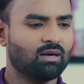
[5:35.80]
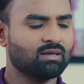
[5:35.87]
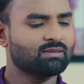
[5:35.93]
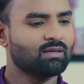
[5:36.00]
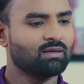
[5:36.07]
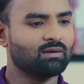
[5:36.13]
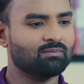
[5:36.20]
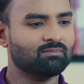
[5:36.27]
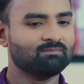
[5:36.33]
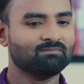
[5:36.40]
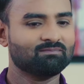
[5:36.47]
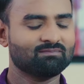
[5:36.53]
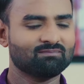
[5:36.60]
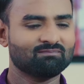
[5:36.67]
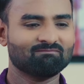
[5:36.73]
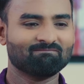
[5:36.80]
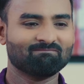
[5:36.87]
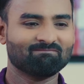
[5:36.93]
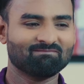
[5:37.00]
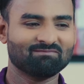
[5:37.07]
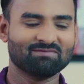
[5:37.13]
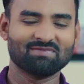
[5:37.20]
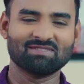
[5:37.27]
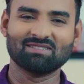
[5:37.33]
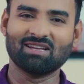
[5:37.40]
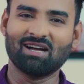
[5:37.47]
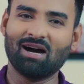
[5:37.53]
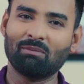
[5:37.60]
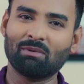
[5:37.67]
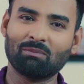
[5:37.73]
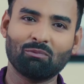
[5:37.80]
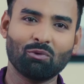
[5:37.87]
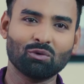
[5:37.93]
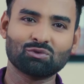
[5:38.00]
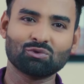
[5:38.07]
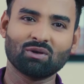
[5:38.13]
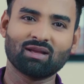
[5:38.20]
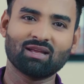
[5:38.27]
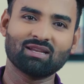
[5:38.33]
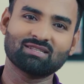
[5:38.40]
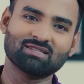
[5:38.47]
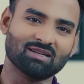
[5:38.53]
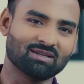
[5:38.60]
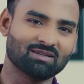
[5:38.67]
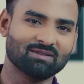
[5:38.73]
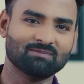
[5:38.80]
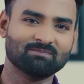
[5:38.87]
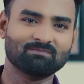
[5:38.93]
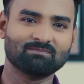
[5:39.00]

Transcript: আর স্যার আমার বউ চলে গেলে যাক